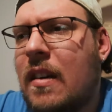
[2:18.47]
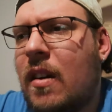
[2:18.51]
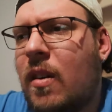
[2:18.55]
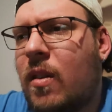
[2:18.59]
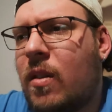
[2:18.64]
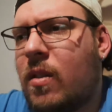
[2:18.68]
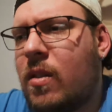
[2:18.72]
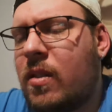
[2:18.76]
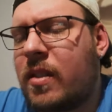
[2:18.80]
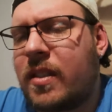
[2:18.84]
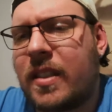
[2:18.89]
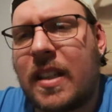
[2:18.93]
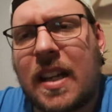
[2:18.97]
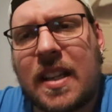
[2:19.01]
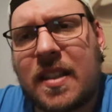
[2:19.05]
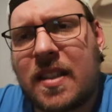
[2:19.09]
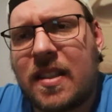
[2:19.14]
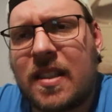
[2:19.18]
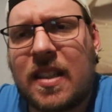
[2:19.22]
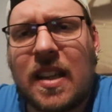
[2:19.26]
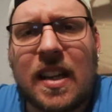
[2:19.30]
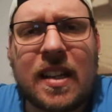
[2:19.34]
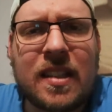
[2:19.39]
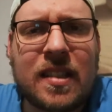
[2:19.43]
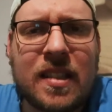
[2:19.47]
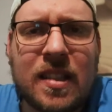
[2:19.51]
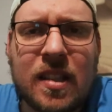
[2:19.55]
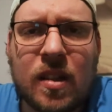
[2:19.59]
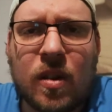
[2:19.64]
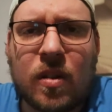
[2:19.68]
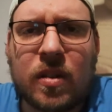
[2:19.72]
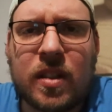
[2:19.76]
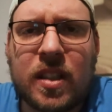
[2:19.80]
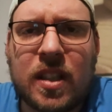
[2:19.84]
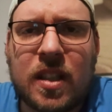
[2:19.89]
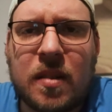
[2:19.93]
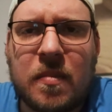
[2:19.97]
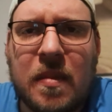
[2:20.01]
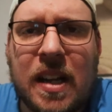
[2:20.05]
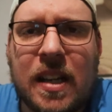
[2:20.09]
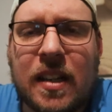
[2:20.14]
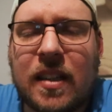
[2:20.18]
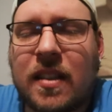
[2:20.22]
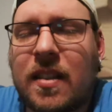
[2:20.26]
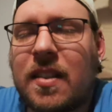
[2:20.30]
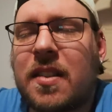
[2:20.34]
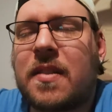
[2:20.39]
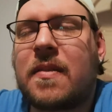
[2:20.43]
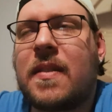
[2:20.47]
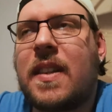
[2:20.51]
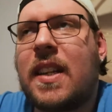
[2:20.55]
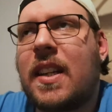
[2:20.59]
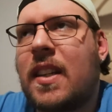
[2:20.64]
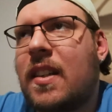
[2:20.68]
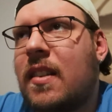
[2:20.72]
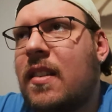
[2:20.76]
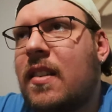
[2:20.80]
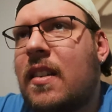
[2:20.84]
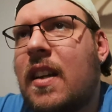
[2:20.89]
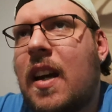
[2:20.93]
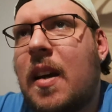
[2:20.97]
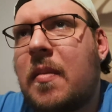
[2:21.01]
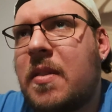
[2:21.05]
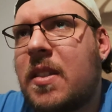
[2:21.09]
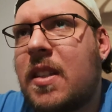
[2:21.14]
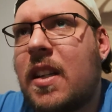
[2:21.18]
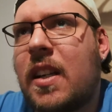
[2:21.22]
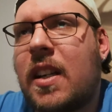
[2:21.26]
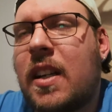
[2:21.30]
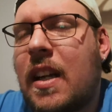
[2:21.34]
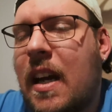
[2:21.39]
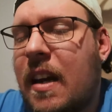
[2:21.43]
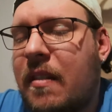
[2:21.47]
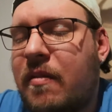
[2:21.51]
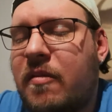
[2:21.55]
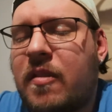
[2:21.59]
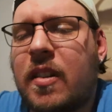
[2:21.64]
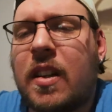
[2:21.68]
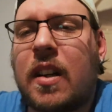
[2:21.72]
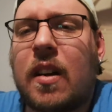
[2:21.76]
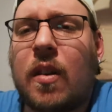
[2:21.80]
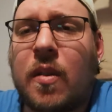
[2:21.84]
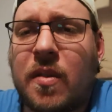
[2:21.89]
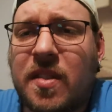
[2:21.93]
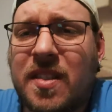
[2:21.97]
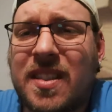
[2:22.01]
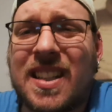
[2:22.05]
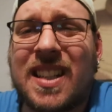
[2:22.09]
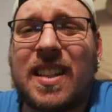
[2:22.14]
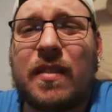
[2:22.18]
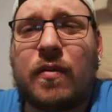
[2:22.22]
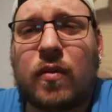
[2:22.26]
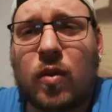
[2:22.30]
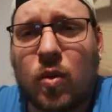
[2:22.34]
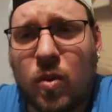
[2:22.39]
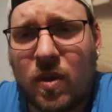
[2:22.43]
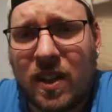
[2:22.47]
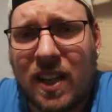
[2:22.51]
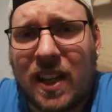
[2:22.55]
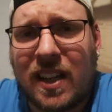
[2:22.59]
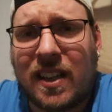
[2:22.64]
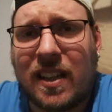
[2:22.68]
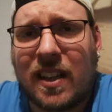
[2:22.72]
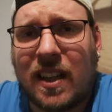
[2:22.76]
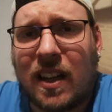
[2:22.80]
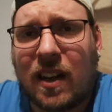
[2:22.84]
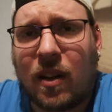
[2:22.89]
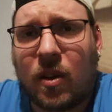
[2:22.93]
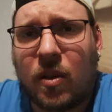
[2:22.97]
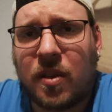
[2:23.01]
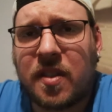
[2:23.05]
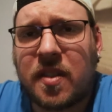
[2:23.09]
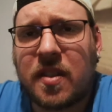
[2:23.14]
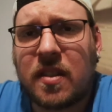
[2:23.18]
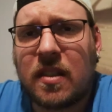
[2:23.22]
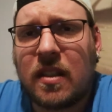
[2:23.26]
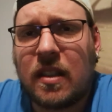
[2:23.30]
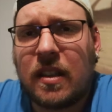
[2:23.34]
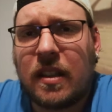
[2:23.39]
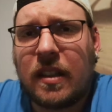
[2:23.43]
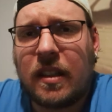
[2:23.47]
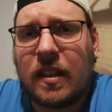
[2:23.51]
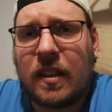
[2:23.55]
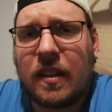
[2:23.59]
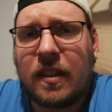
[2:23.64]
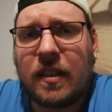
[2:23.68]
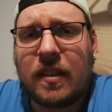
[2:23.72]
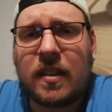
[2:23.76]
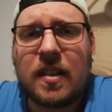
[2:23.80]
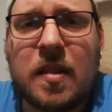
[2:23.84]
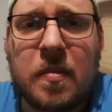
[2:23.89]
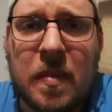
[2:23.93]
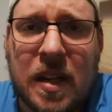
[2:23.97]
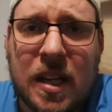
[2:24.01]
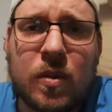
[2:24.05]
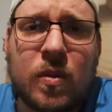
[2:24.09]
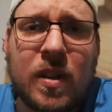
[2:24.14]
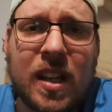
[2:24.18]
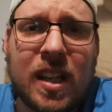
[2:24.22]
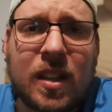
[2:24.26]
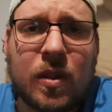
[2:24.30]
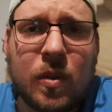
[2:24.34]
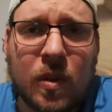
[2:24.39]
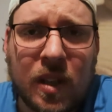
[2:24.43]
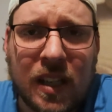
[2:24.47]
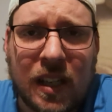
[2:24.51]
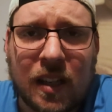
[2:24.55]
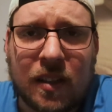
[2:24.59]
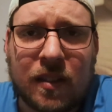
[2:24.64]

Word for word: Und da hat sich die IT auch nie gemeldet, deswegen habe ich halt einfach aus der Gewohnheit heraus die Meldung ignoriert.